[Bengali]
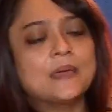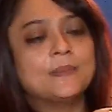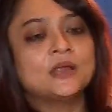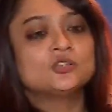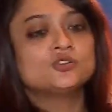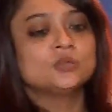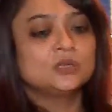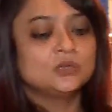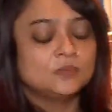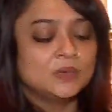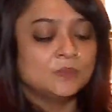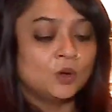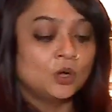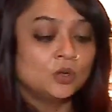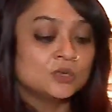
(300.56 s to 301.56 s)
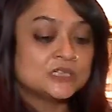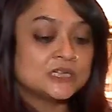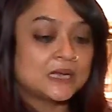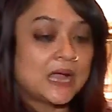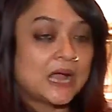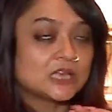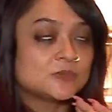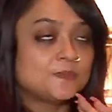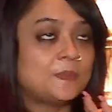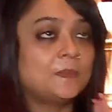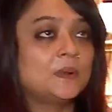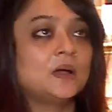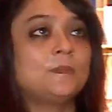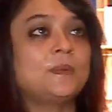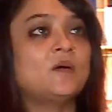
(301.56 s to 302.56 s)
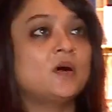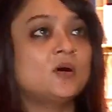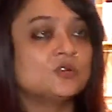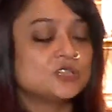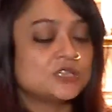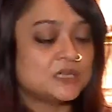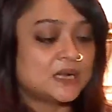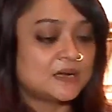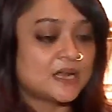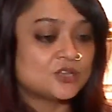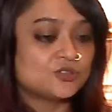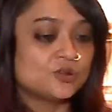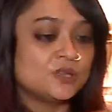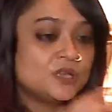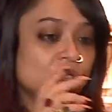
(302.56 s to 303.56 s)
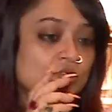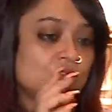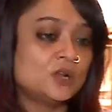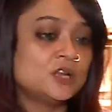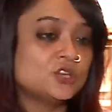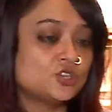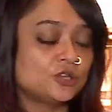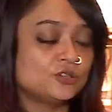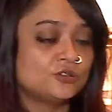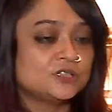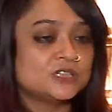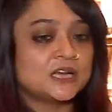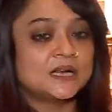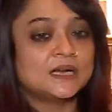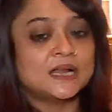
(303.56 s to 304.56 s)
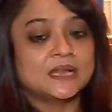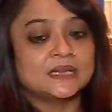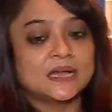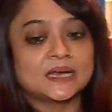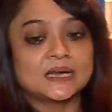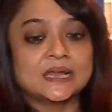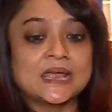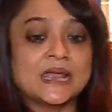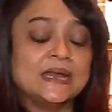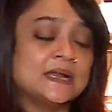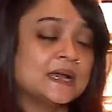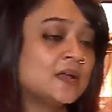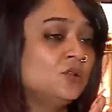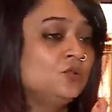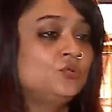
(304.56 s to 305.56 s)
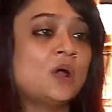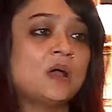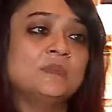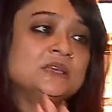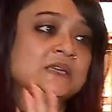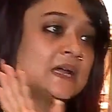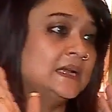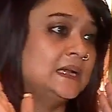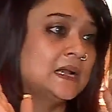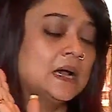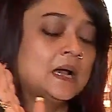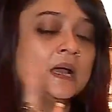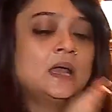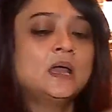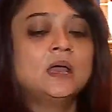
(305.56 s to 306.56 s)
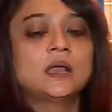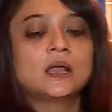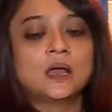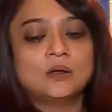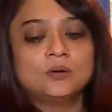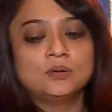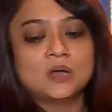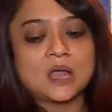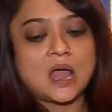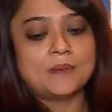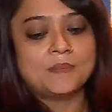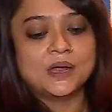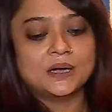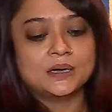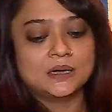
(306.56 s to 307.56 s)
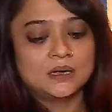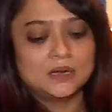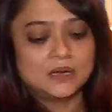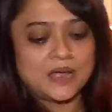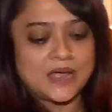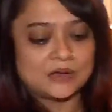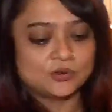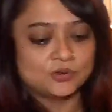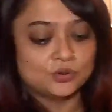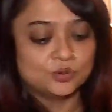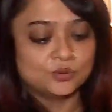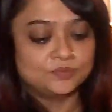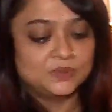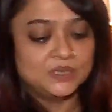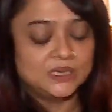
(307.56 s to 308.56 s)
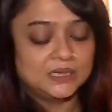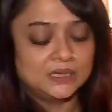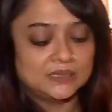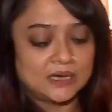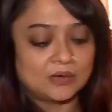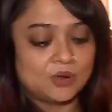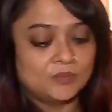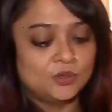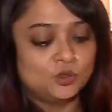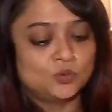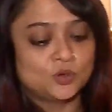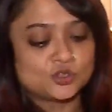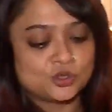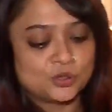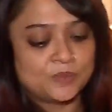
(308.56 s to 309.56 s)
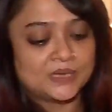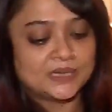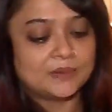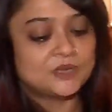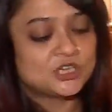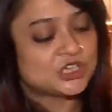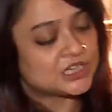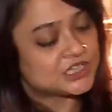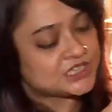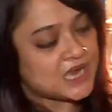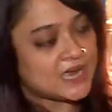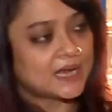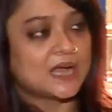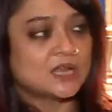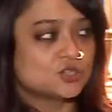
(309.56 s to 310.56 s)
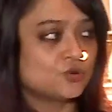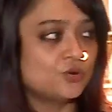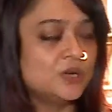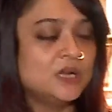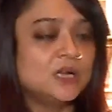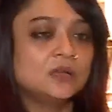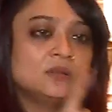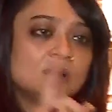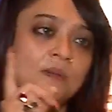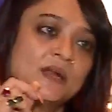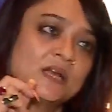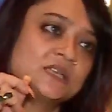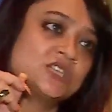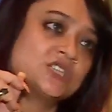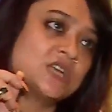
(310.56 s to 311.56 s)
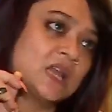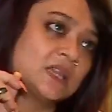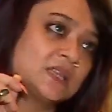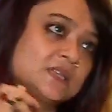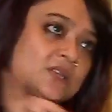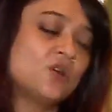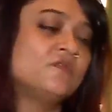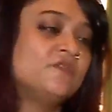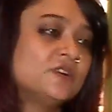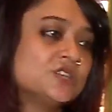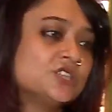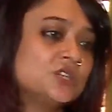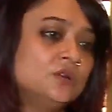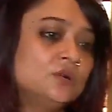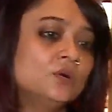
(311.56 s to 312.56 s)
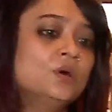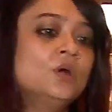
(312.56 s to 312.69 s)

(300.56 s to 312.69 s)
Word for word: এবার যদি তুমি বলো যে কাজ পাওয়া হচ্ছে না রাজনৈতিক দলের ছত্রছায়া না থাকলে এইটা কিন্তু আমি জানি না কারণ আমার এখনও অবধি দেখো আমি দু বছর বাদে আমি স্বেচ্ছায় কাজ করিনি কিন্তু আমার কাছে সাতটা অফার ছিল